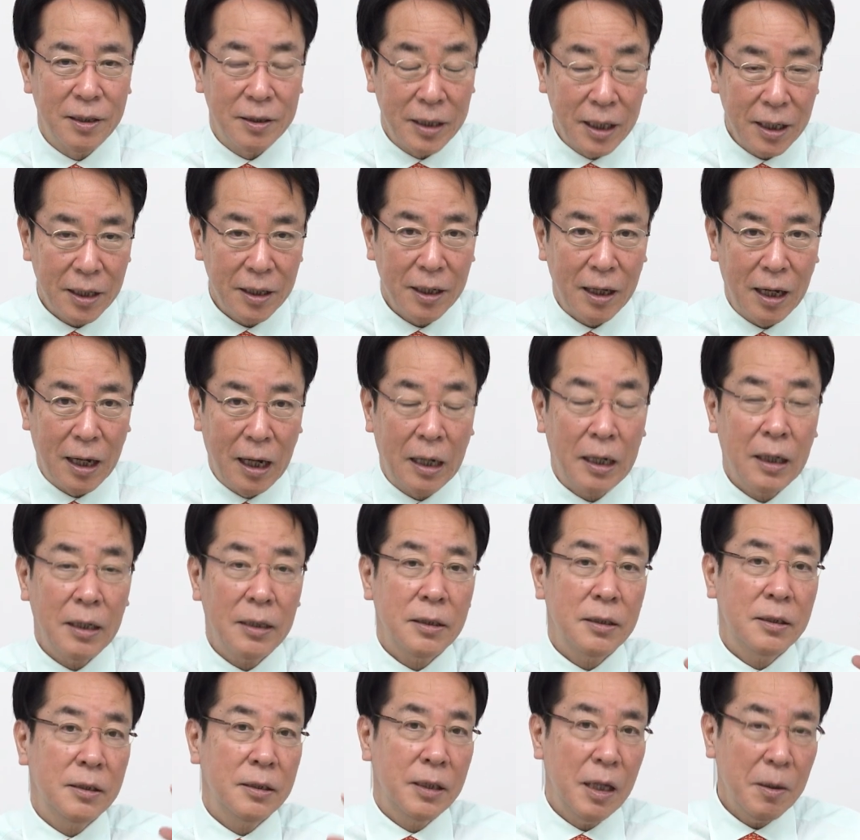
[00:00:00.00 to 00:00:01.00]
ね、上
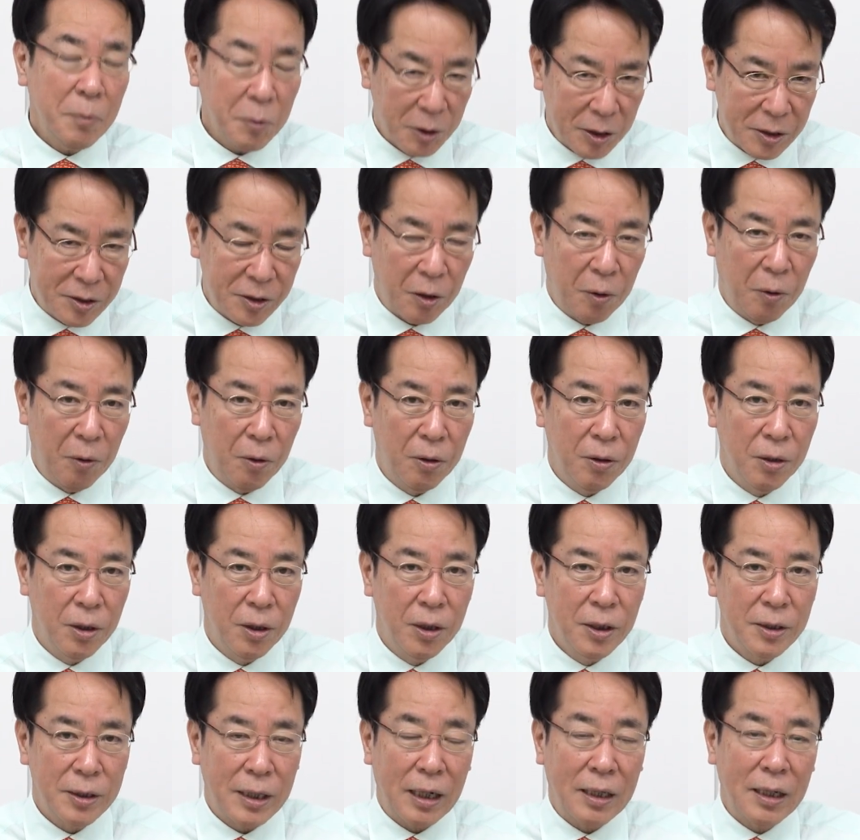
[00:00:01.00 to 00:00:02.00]
がってもですよ
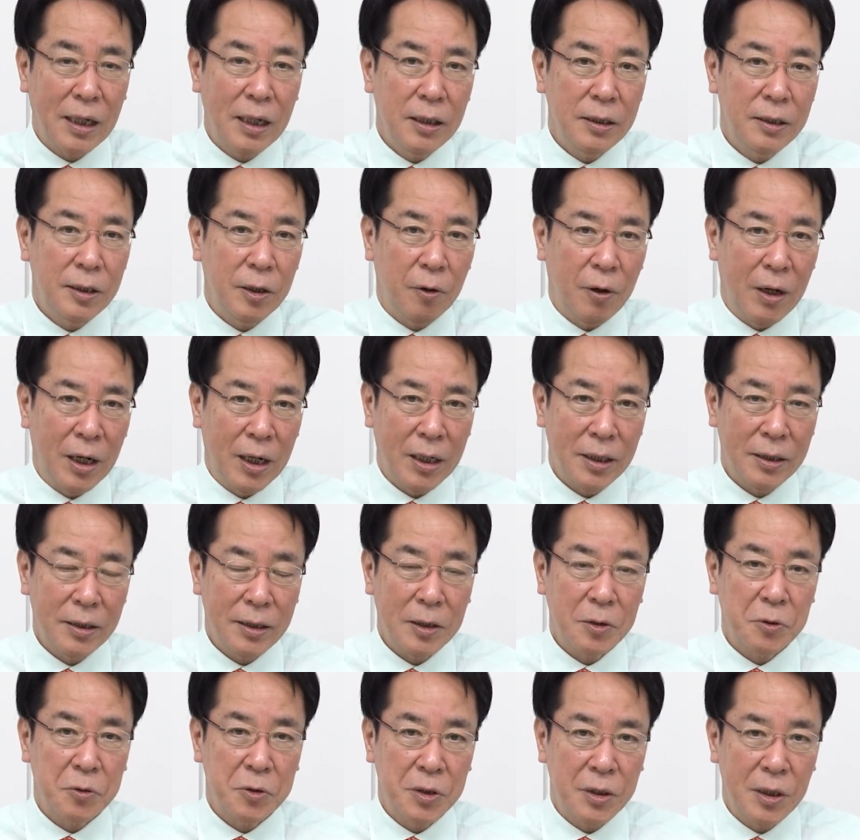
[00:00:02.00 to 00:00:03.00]
高い手を上がっ
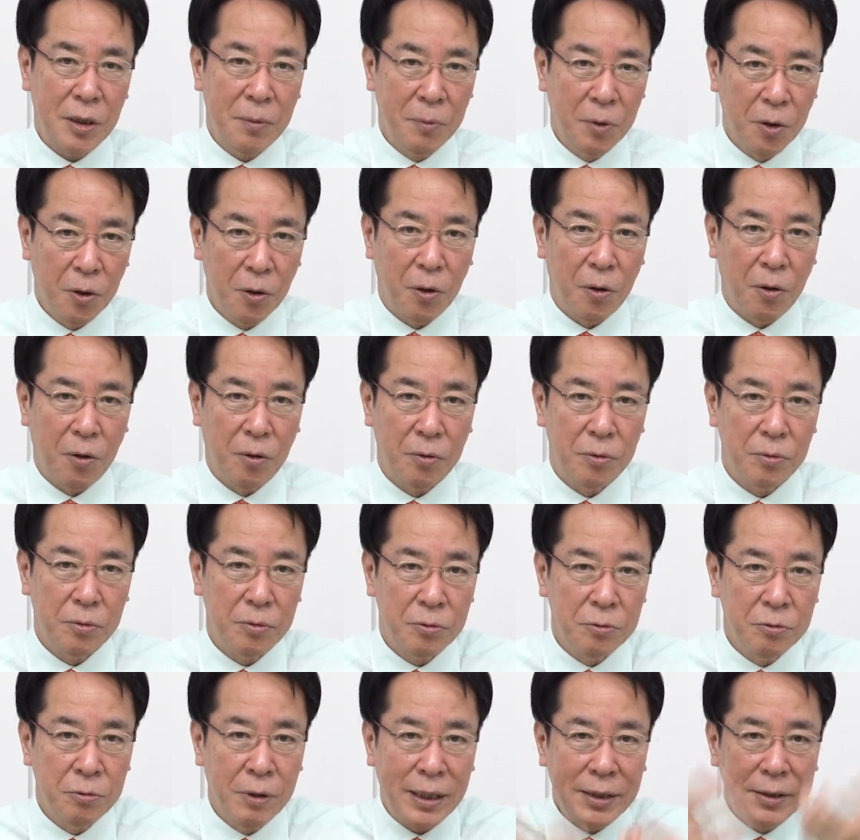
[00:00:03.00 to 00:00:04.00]
たとしても
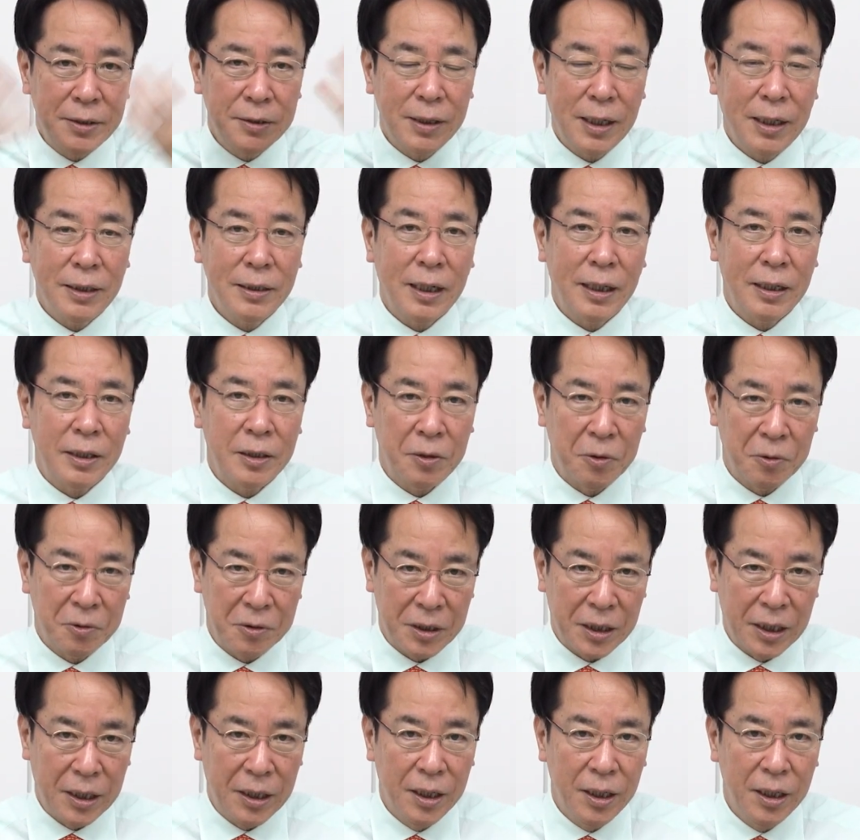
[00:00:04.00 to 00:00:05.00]
上ずらないよ
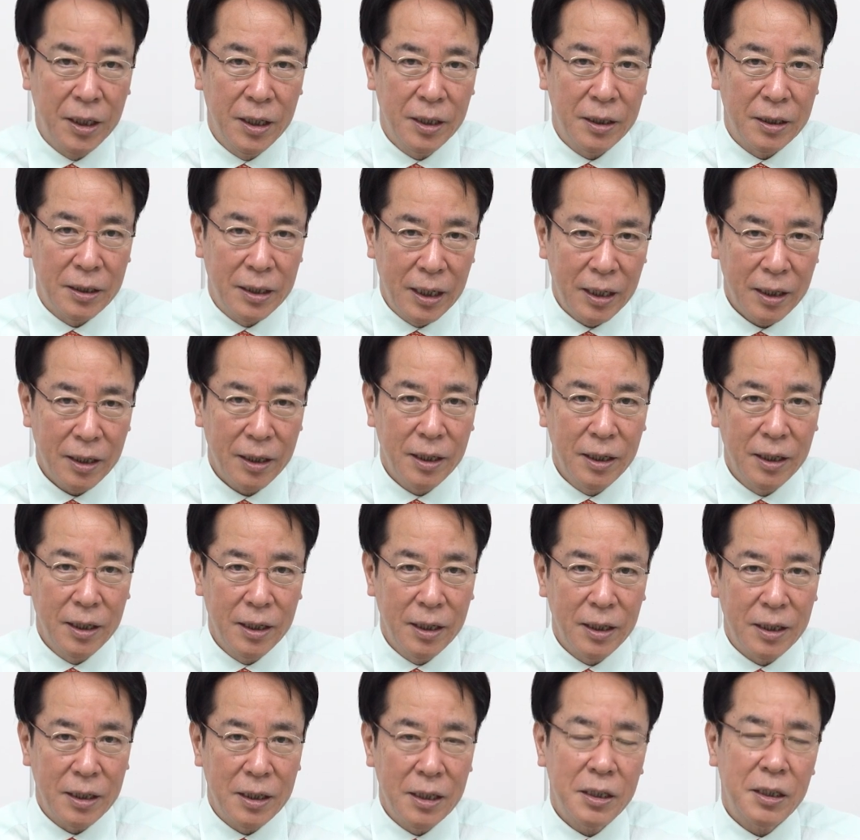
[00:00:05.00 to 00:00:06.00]
うにね
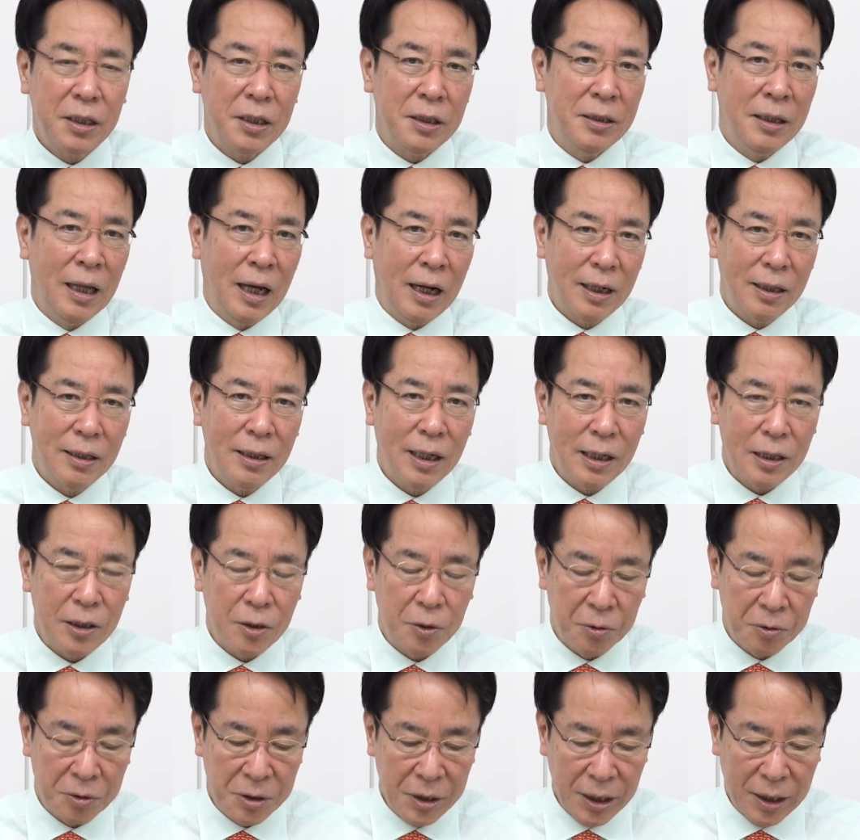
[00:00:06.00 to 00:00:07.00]
いい気にならない
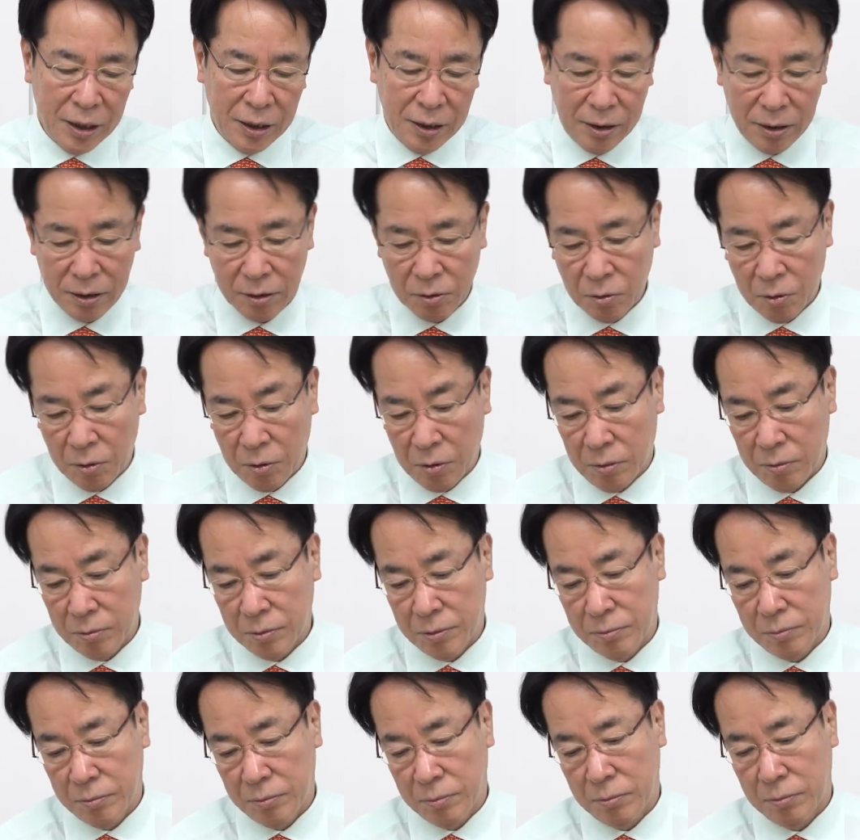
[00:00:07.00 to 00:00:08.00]
ようにこ
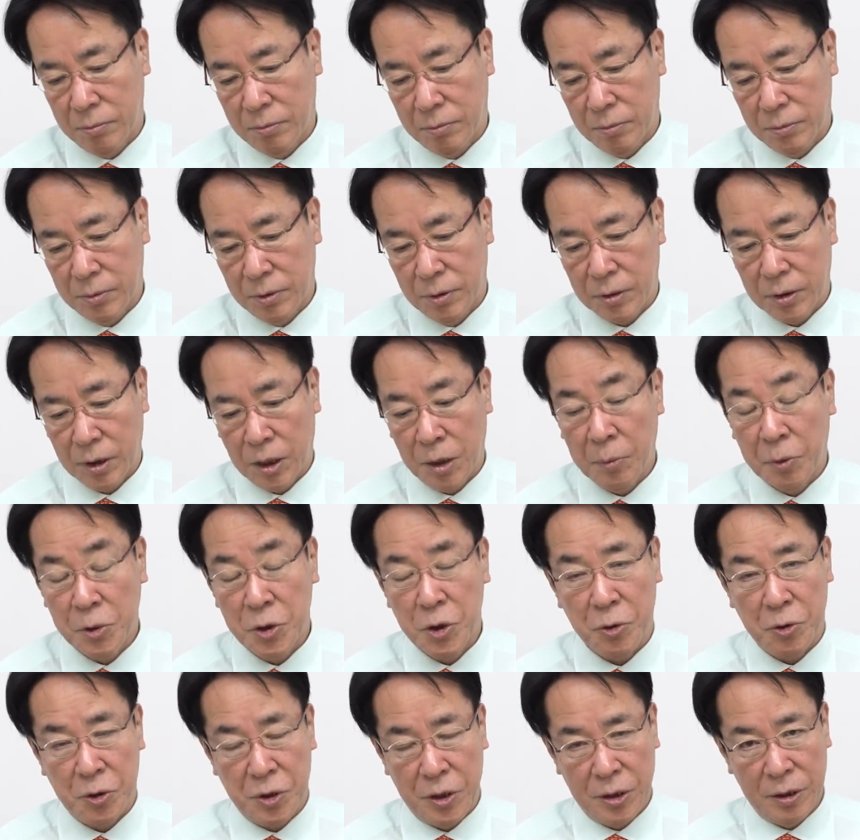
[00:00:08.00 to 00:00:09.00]
う気持
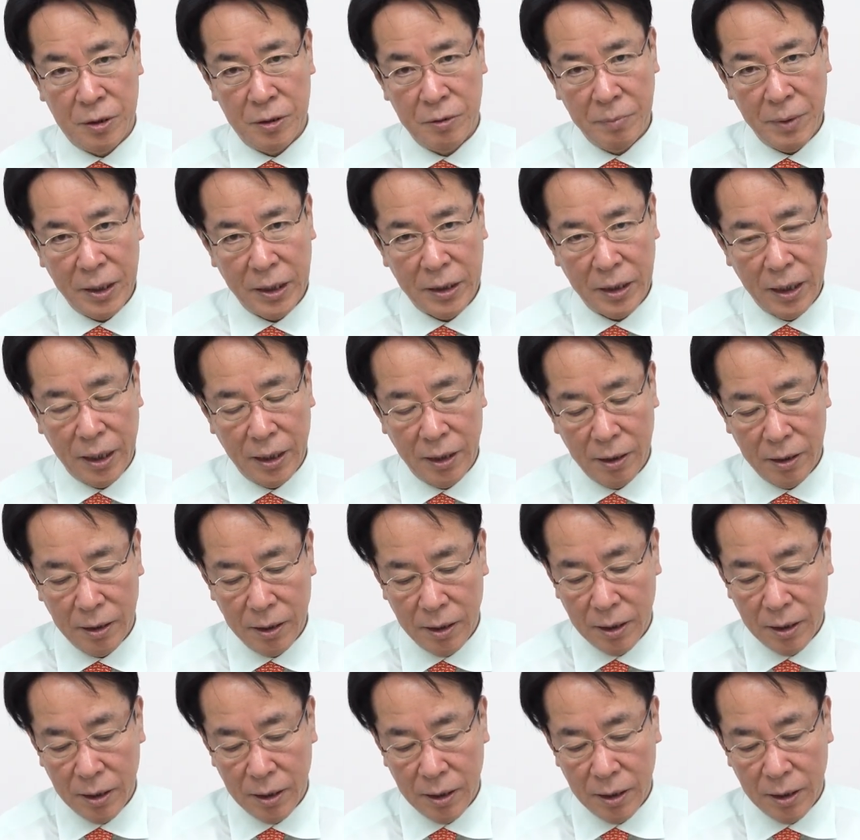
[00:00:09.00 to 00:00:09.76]
ちを沈めて